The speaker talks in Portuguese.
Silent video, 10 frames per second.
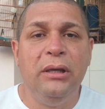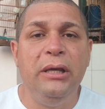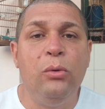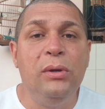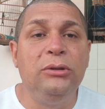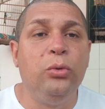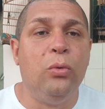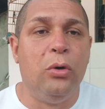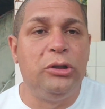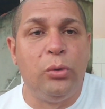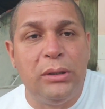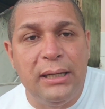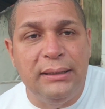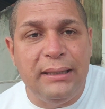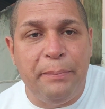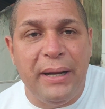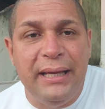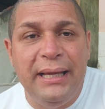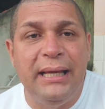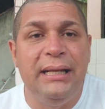Enquanto o outro canta
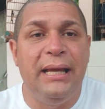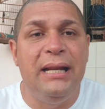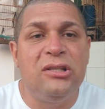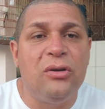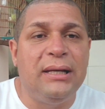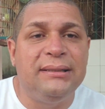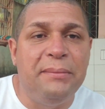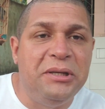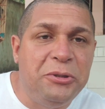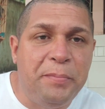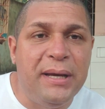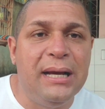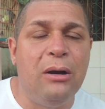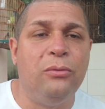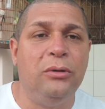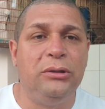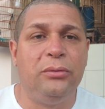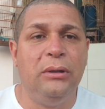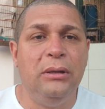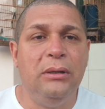para ele, ele só quer saber de pegar o outro.